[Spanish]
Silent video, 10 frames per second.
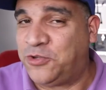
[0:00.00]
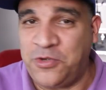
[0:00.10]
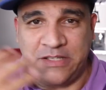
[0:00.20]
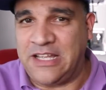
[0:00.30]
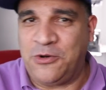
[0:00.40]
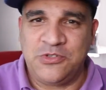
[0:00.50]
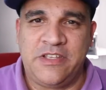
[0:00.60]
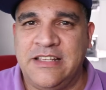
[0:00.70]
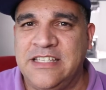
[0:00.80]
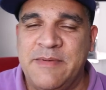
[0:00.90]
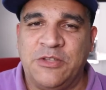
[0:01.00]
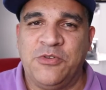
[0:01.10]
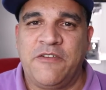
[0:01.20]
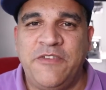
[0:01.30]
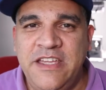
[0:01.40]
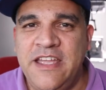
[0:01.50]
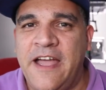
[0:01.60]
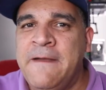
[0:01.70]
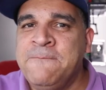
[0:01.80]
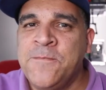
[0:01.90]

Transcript: toda esta cosa de la cinematografía,